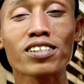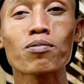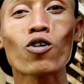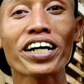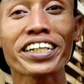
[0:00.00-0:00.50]

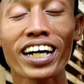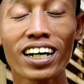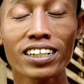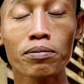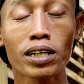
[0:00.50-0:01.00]

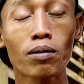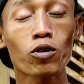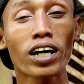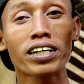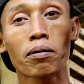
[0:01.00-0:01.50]
semuanya
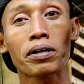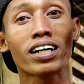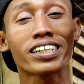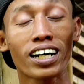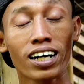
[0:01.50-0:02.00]
Dimanapun Anda
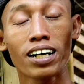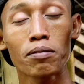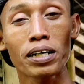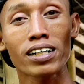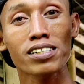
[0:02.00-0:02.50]
berada
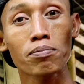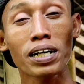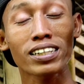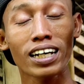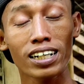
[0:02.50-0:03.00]
Pada
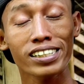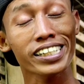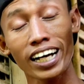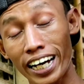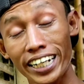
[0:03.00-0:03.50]
kesempatan
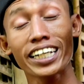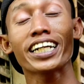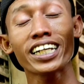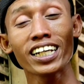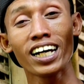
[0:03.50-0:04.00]
siang hari
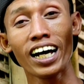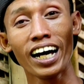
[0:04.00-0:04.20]
ini